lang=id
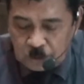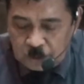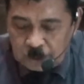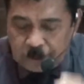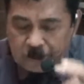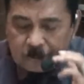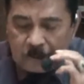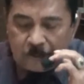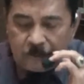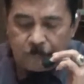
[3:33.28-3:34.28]

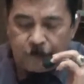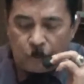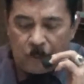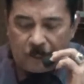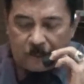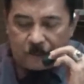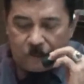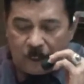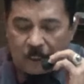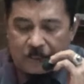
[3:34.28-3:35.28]
Dengan perubahan
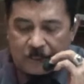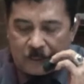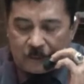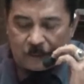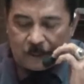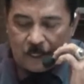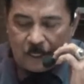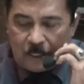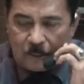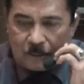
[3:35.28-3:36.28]
itulah
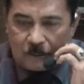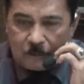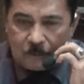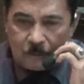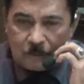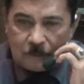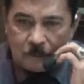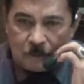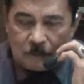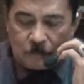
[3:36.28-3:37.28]
sehingga eh,
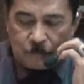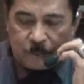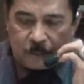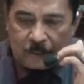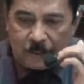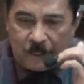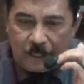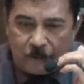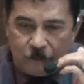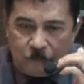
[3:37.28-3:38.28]

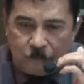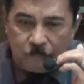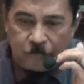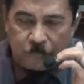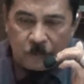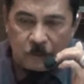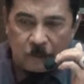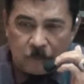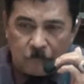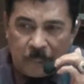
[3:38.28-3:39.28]
pengadilan
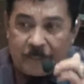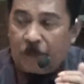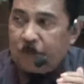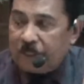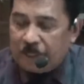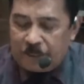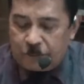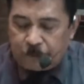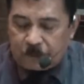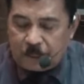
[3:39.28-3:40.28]
banyak menangani
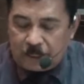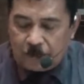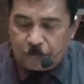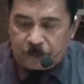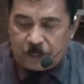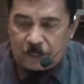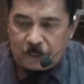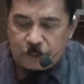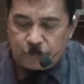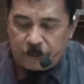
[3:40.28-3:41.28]
perkara-perkara
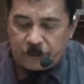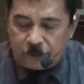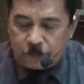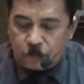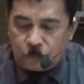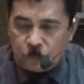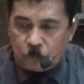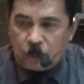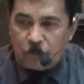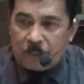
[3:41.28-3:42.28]
dispen itu,
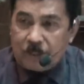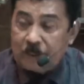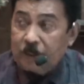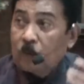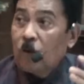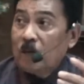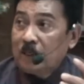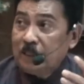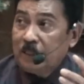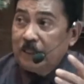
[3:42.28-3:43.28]
utamanya kita orang-orang
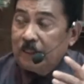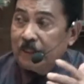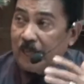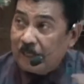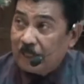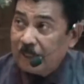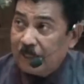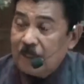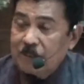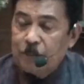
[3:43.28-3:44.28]
di daerah ya,
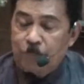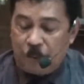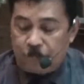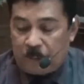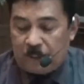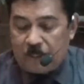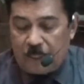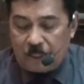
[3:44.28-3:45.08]
di PPA di daerah